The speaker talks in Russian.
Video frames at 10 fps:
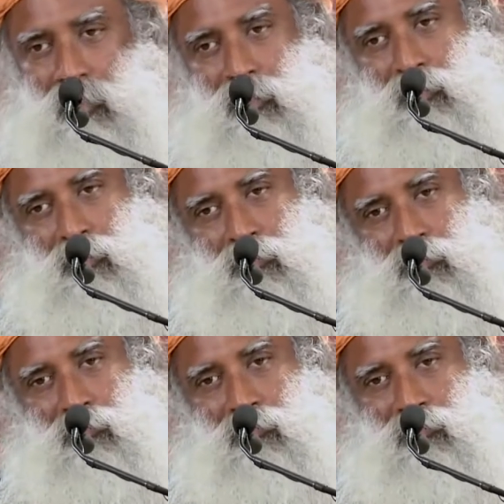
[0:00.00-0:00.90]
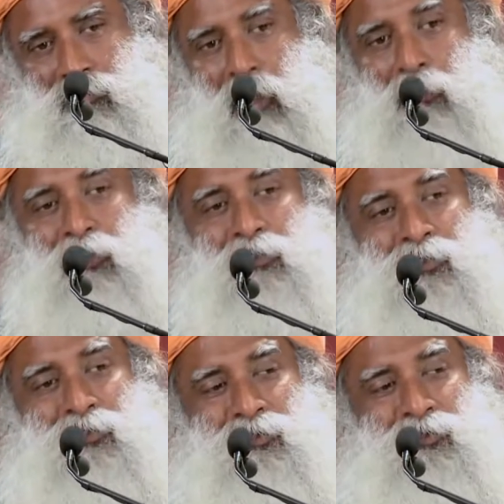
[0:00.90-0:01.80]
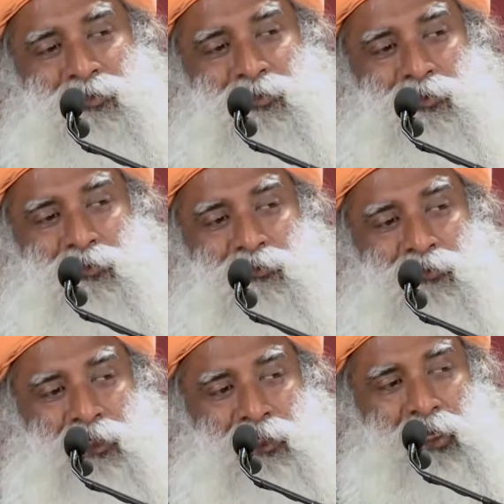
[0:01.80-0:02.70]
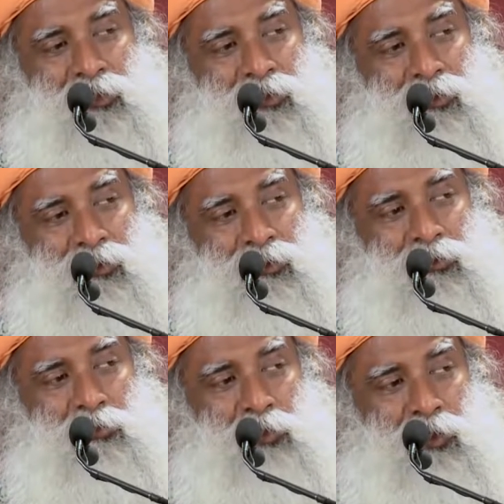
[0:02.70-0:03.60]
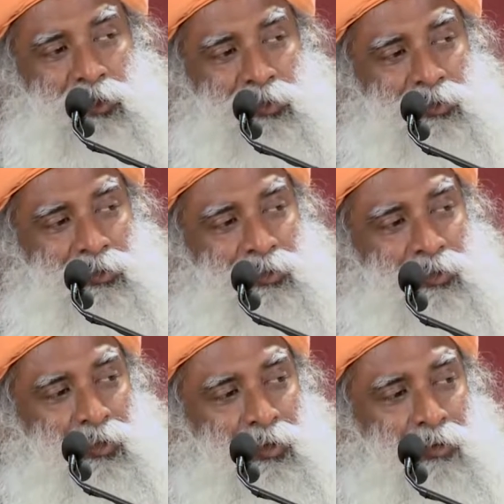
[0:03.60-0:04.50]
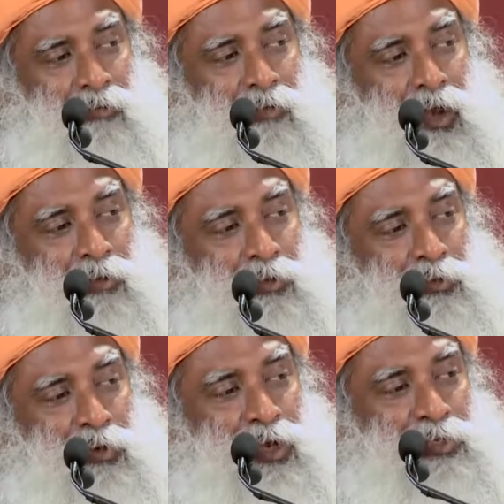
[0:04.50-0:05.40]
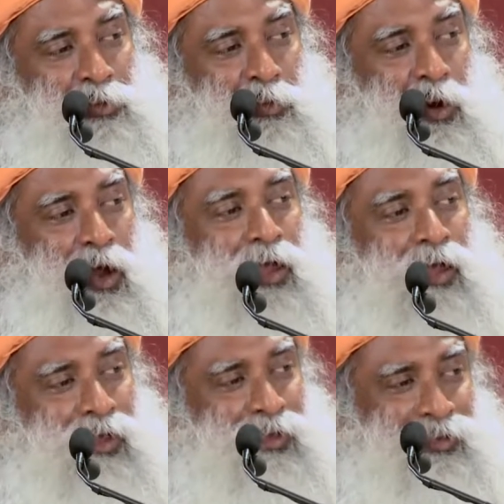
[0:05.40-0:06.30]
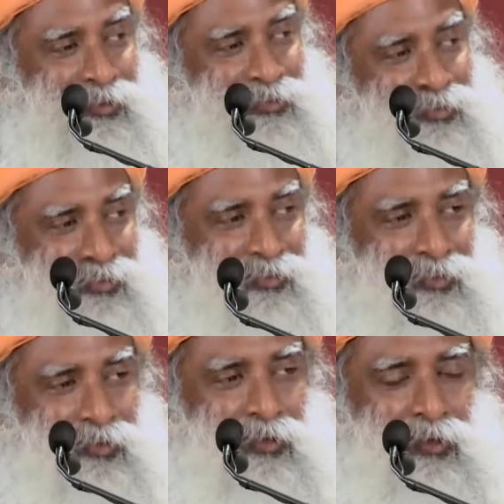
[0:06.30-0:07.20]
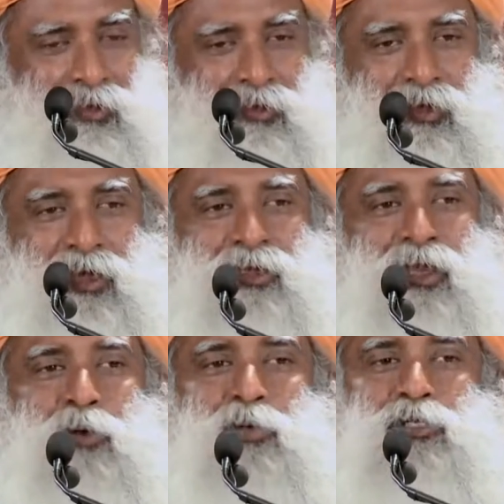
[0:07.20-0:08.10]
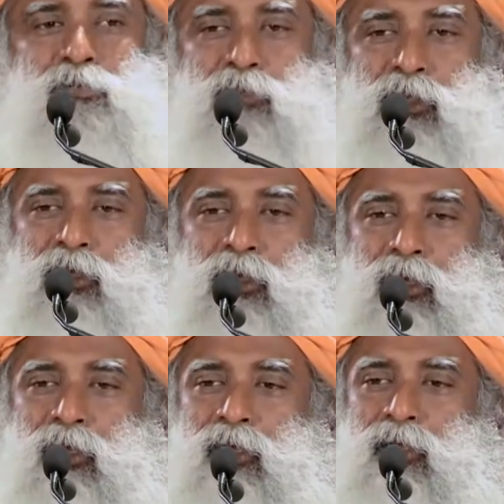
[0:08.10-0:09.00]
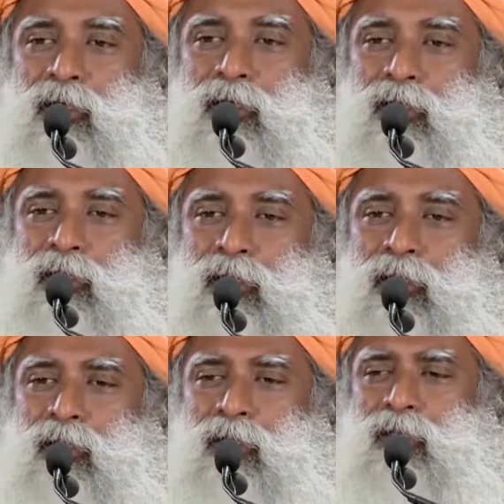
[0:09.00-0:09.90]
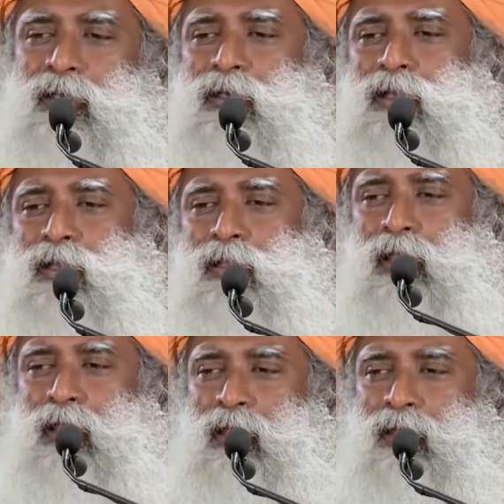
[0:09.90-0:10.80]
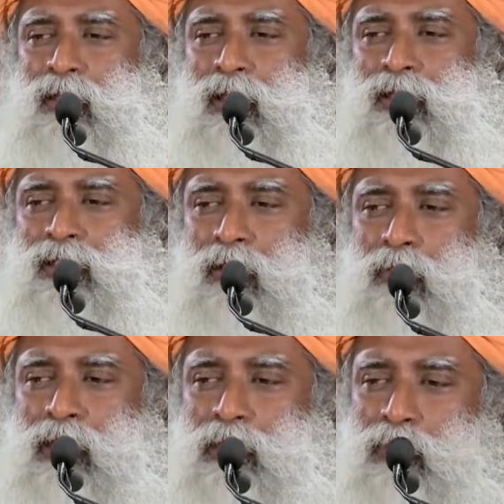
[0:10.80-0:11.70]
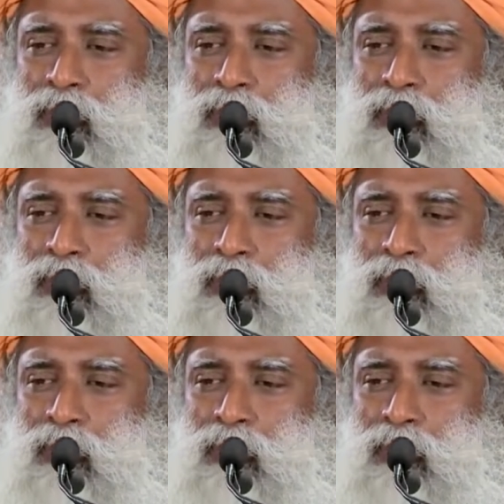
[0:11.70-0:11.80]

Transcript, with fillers: Это слишком замечательно, слишком фантастично и потрясающе. Кто будет спрашивать, почему? Сейчас какие-то незначительные переживания, то